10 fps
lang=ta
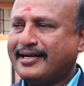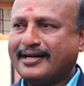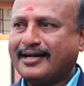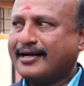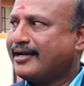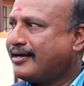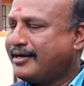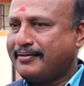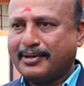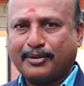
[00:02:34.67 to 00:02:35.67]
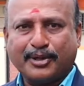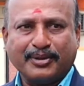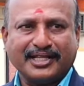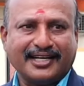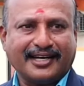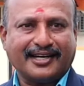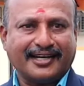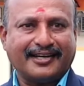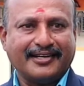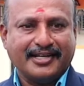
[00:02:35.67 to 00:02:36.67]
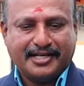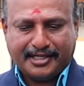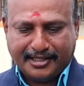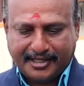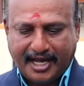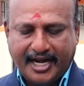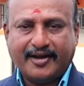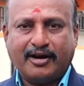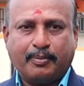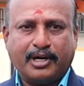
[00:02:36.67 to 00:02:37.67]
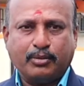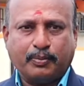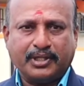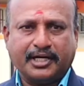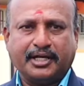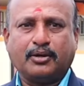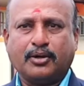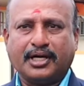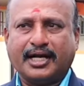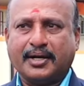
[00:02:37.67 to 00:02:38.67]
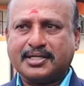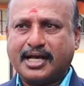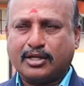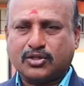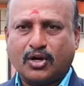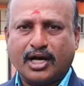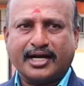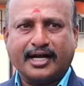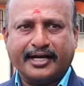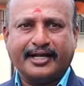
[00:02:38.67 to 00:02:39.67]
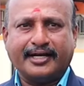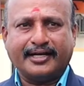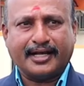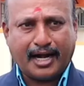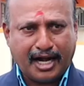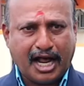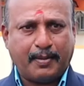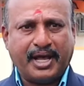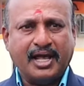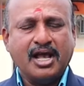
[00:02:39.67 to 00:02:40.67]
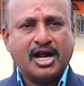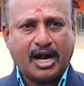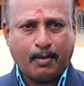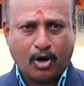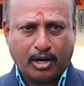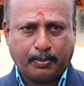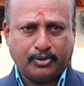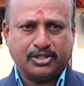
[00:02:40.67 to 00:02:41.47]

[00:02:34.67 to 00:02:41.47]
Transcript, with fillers: கட்டிகிட்டு இருக்காங்க ரெண்டு பேர் குடி வந்துட்டாங்க இதே டெவலப்மெண்ட் முப்பது அடி ரோடுங்க சோலார் எல்இடி லைட்டு எல்லாமே நம்மளோட